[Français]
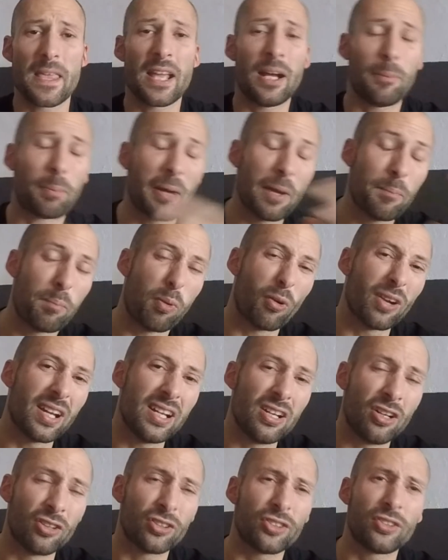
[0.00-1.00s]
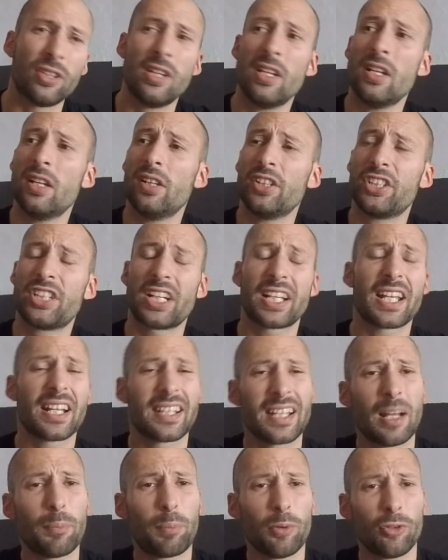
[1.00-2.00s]
après pour les lances, j'ai
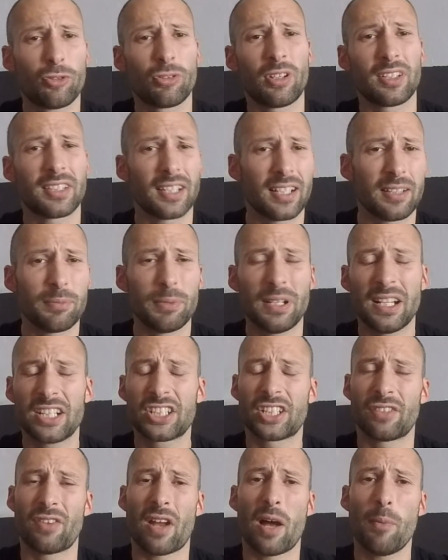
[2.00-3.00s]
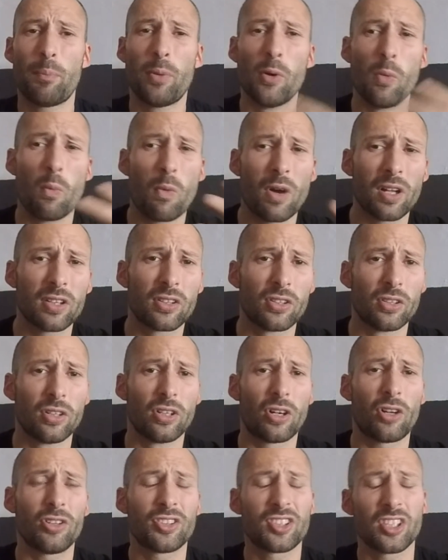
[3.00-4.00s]
regardé un peu sur internet, mais là j'avais un peu moins de
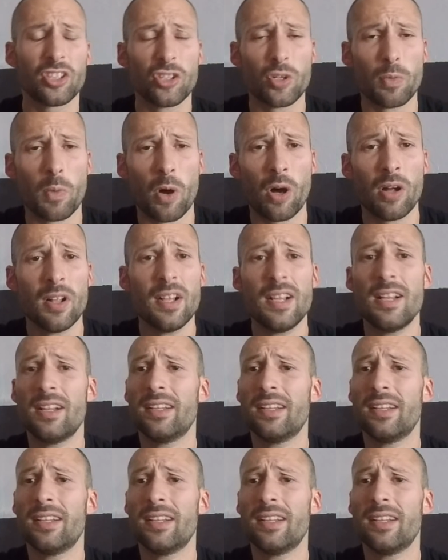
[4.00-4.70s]
renseignements